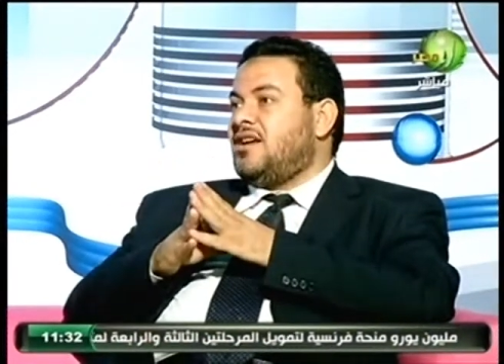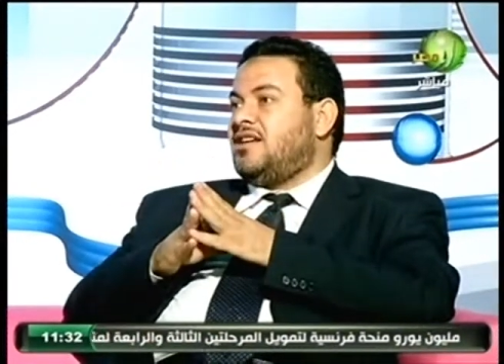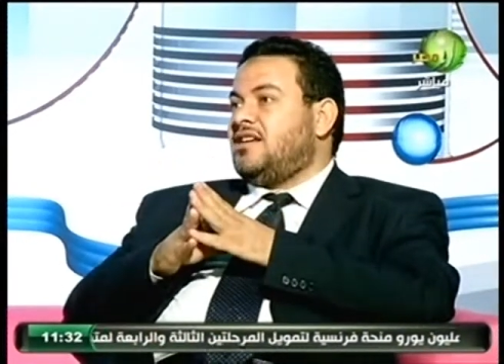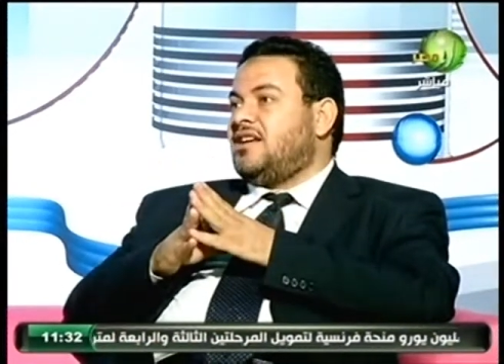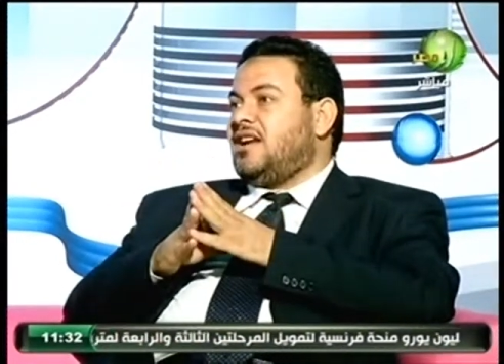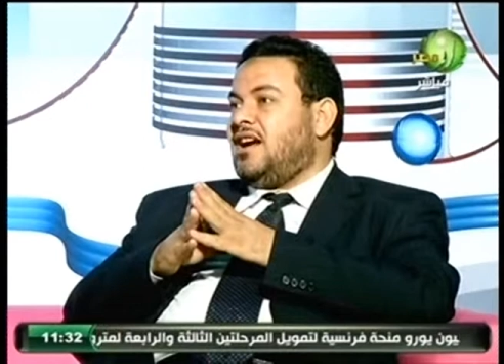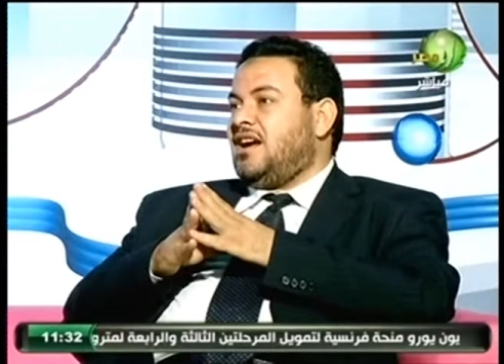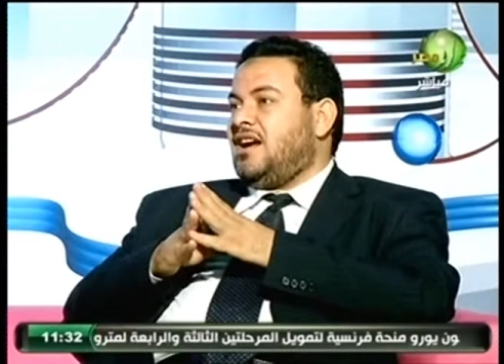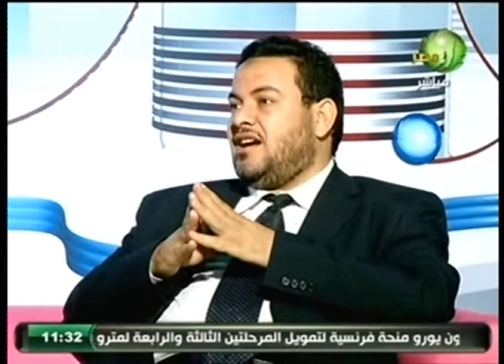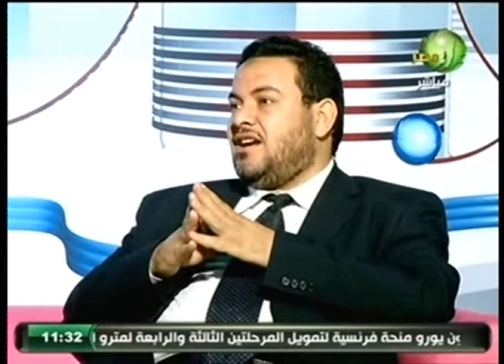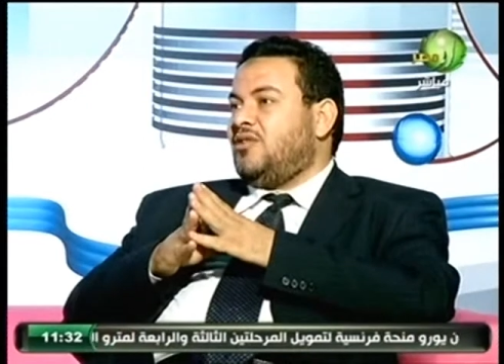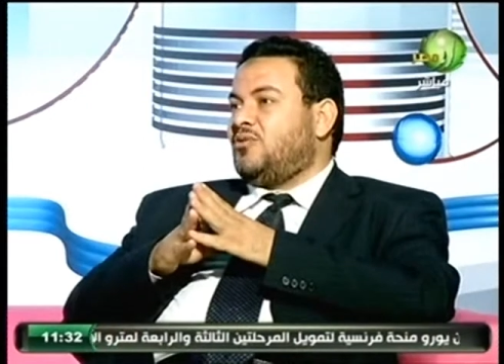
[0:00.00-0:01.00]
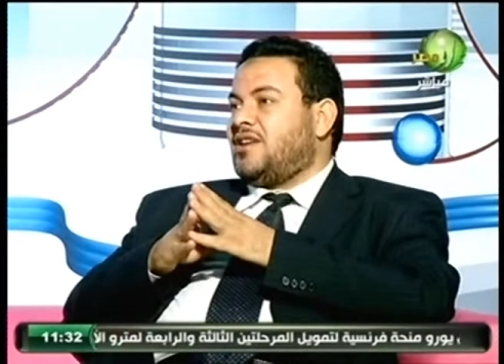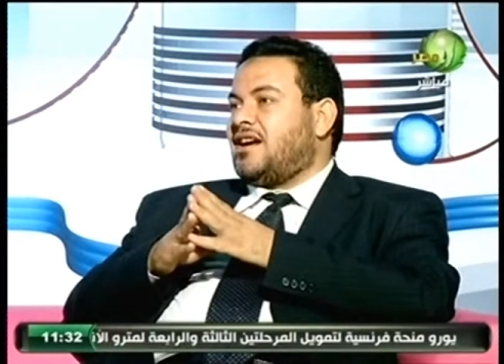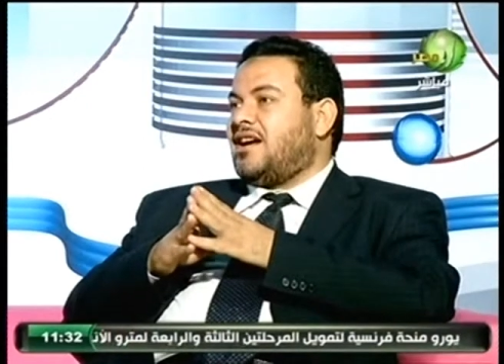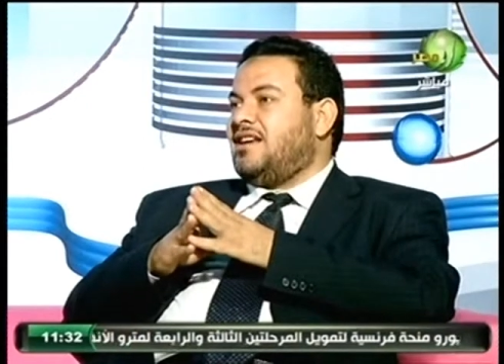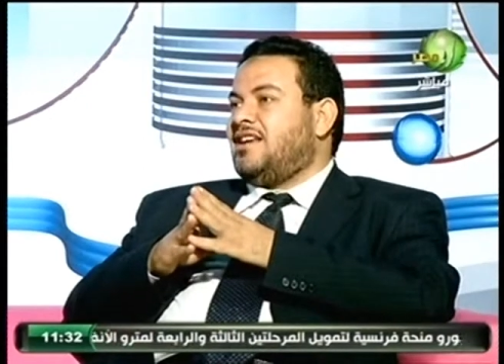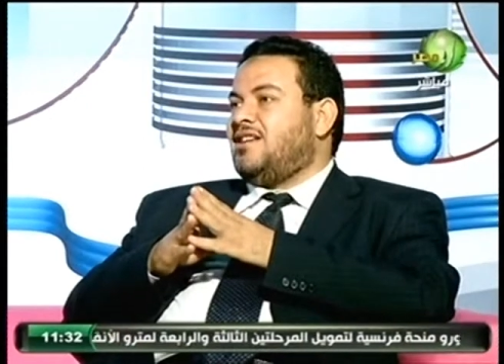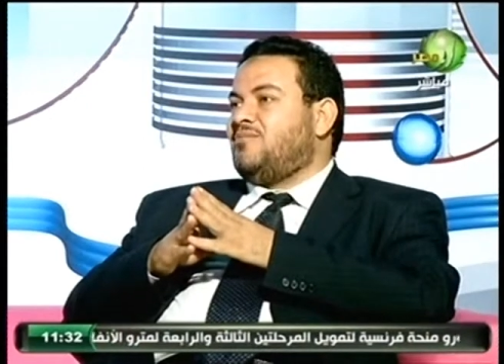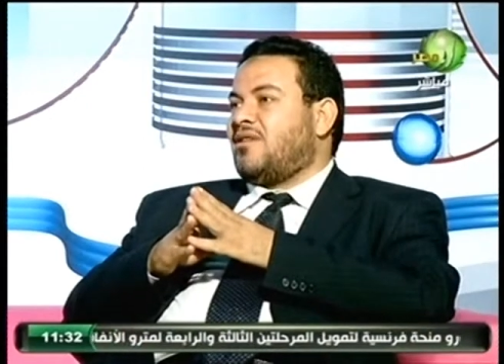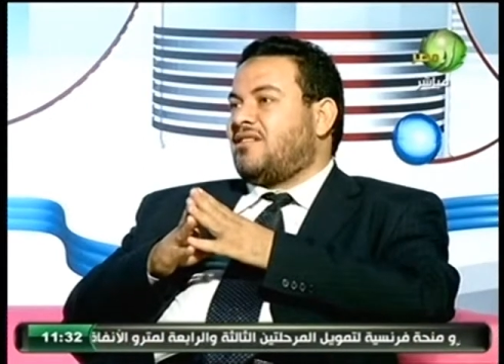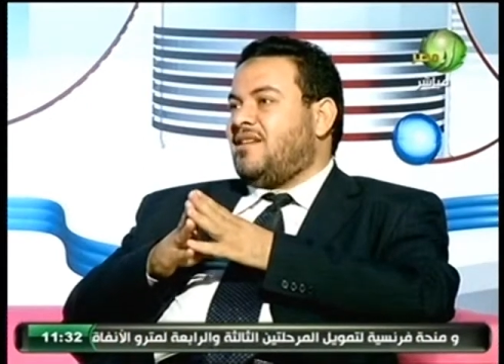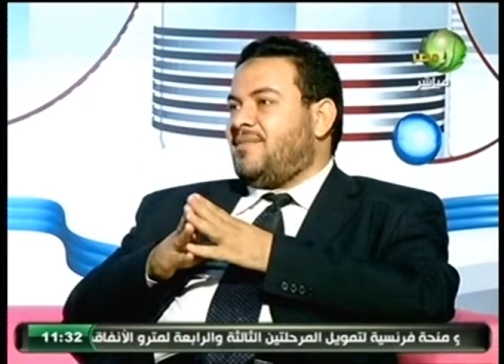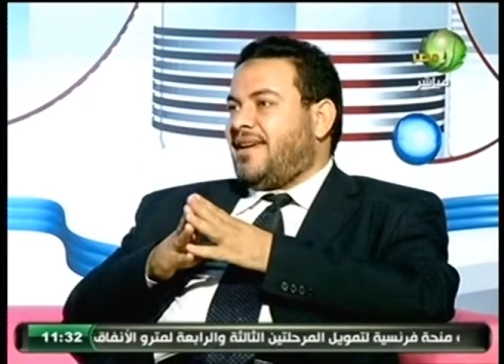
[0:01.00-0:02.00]
نجح ودخل
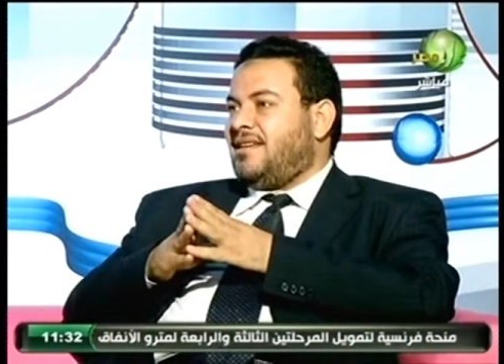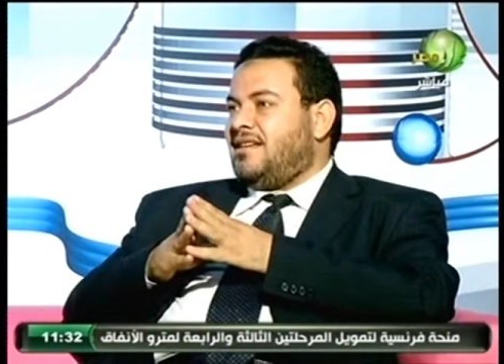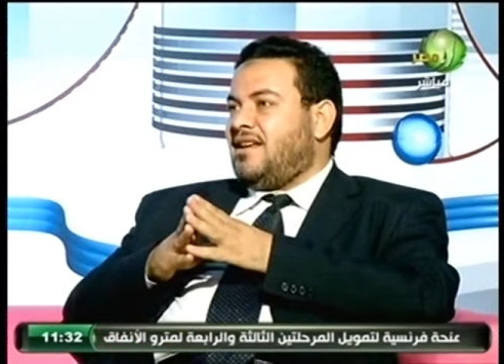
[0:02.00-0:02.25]
البرلمان